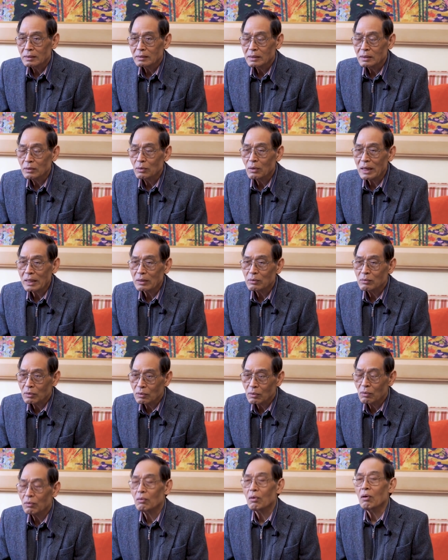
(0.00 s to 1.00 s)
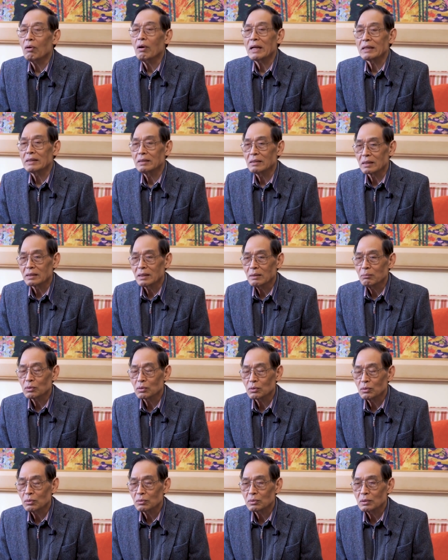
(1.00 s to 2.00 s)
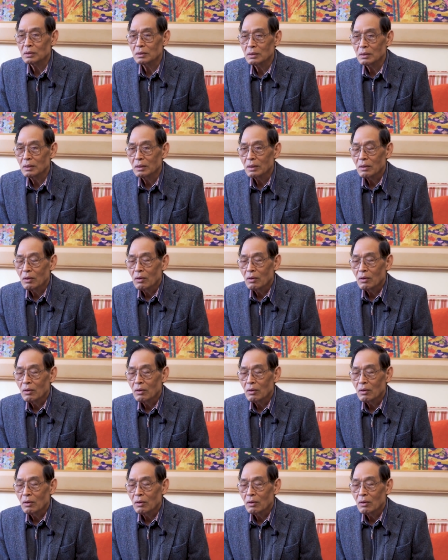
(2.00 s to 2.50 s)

chế độ ăn uống cũng có ảnh hưởng đến một số ung thư